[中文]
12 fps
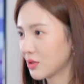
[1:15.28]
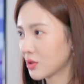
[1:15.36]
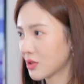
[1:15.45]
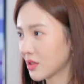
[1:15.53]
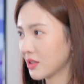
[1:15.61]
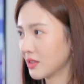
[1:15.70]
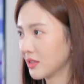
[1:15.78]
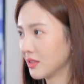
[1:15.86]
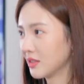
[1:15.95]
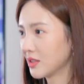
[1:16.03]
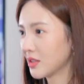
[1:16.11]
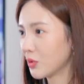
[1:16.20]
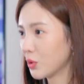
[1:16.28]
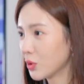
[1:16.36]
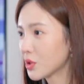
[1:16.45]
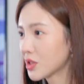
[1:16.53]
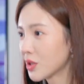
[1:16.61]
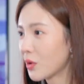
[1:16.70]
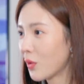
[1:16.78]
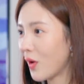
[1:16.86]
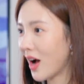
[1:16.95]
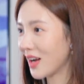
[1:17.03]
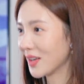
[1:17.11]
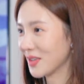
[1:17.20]
就是我又升
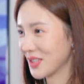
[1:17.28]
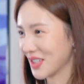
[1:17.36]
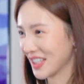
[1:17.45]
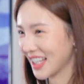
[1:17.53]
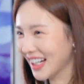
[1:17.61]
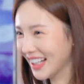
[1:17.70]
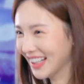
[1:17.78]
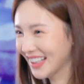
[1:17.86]
华了，我觉得。